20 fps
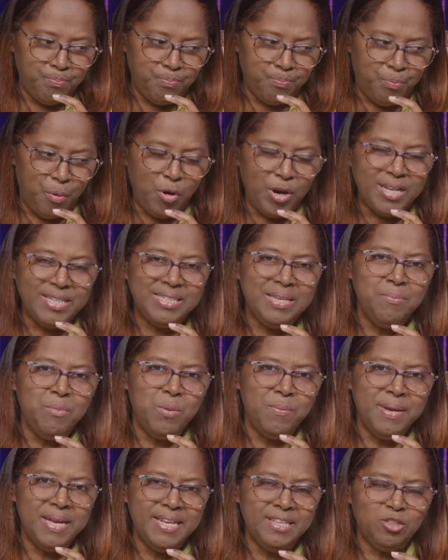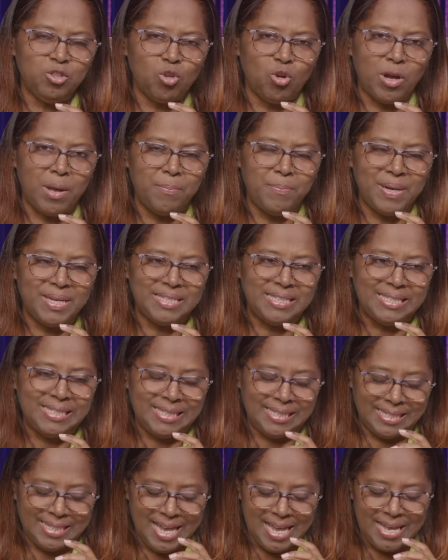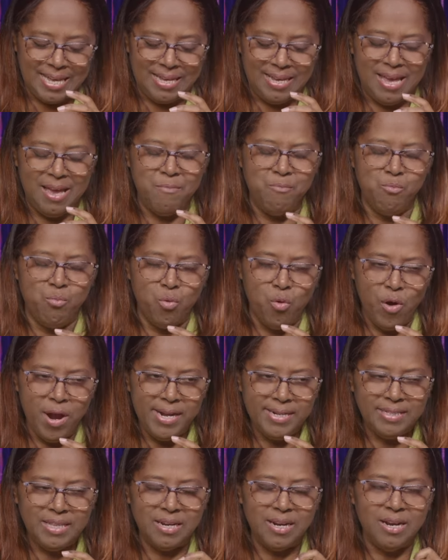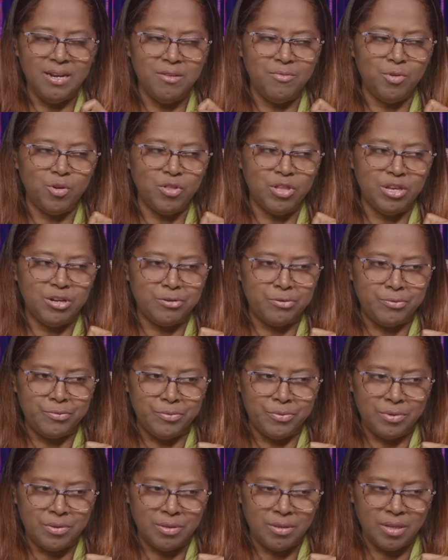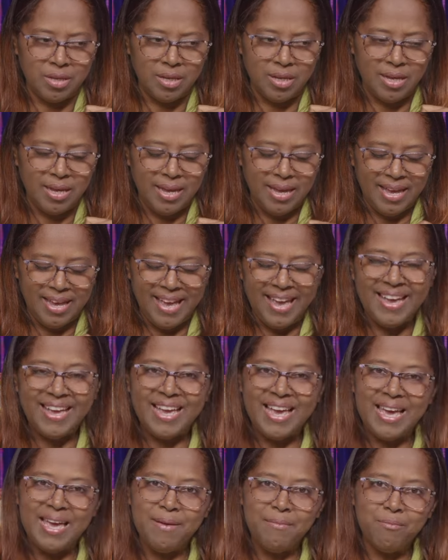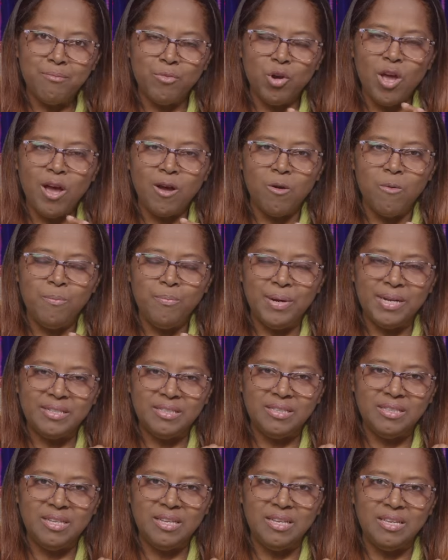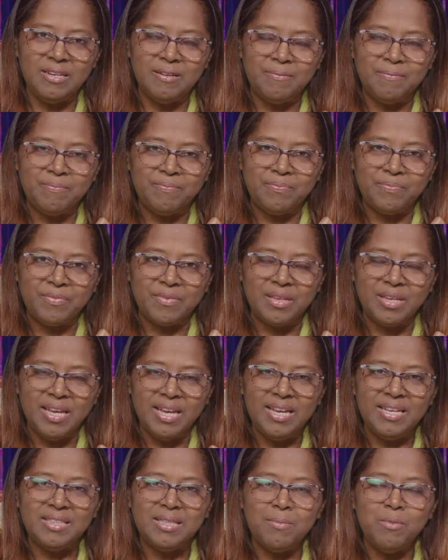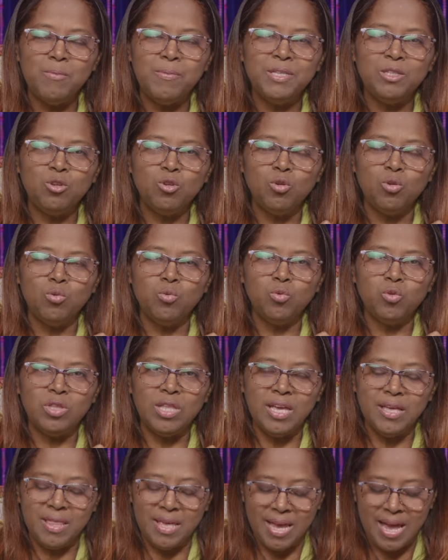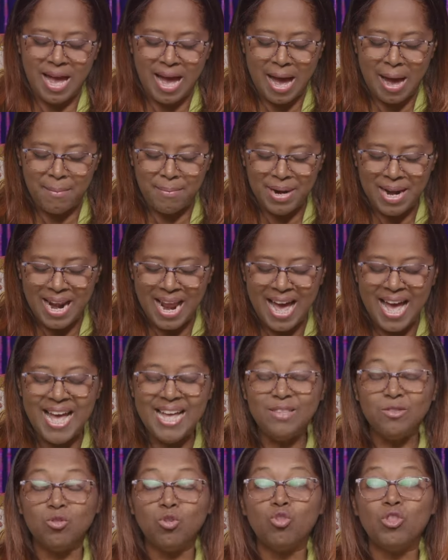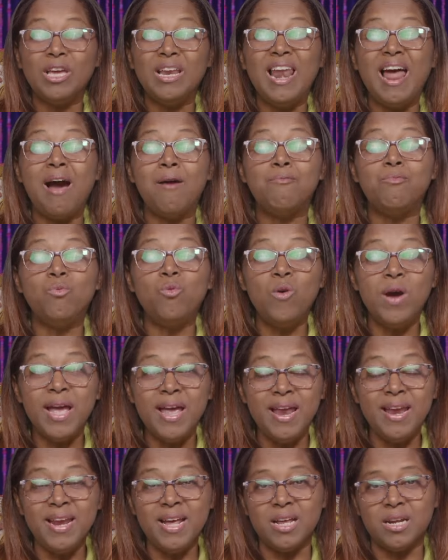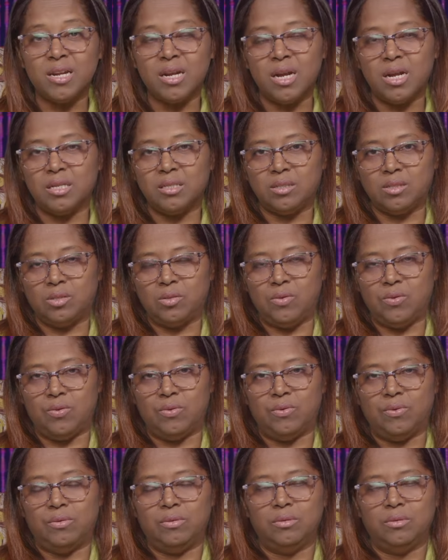por ese momento que pasé envuelta en el libro de Ruth, es que voy a compartir este momento con ustedes hablando de la buena relación